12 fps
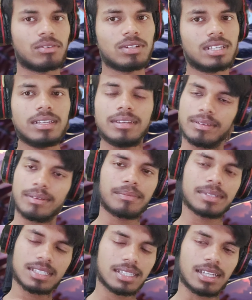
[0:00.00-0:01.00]
दोनों ही
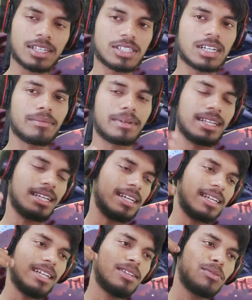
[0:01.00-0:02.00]
बस एक ही चट्टी
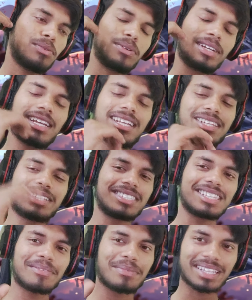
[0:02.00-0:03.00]
है हाँ दोनों एक ही
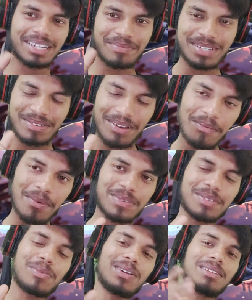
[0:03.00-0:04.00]
चिंता मत करी बीच में
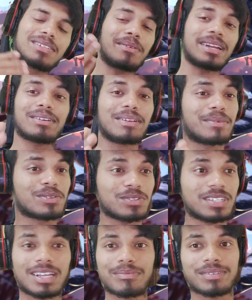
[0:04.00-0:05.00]
पबजी बोलने से हमारा ये मत
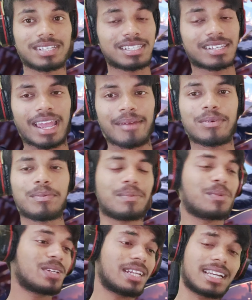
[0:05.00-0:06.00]
सोचिए हम इस ऐप को
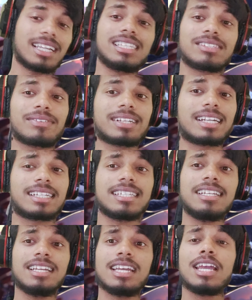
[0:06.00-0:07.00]
प्रमोट कर रहे हैं इस वजह
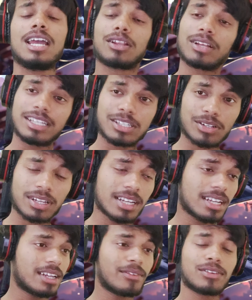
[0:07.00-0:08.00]
से तो कैसे
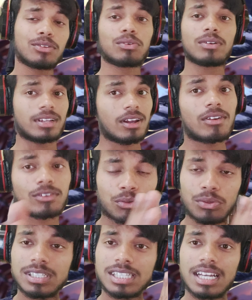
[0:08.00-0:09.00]
दोनों
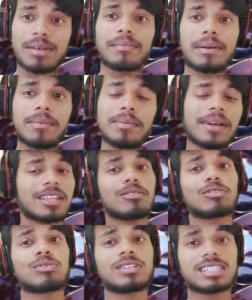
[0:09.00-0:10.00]
दोनों इससे कम मेमोरी में आता
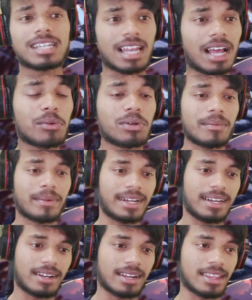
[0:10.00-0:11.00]
है दोनों इससे लाख गुना
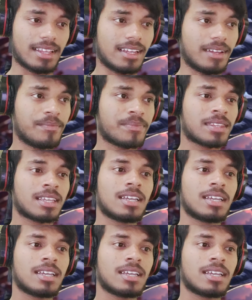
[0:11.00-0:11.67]
बेटर रहते हैं